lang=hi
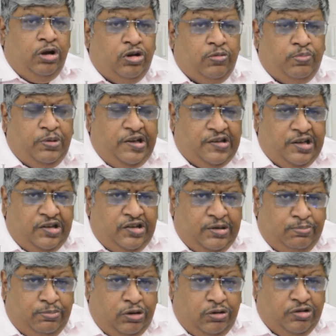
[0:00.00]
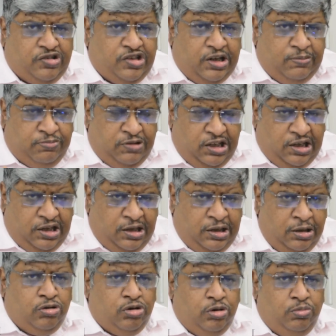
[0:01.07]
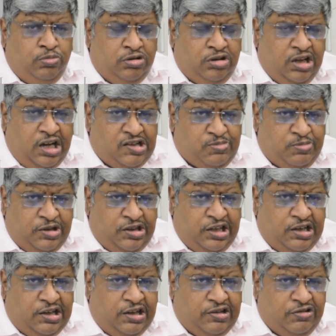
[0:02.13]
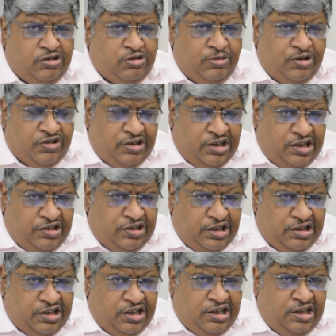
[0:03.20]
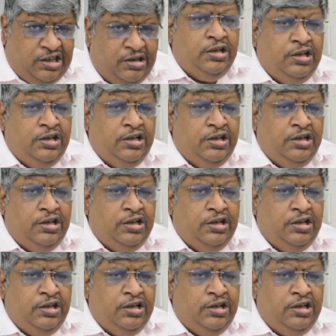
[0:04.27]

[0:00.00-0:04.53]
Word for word: और पैसा जब बहुत चापती है तो मुद्रास्फीति का सिचुएशन आ जाती है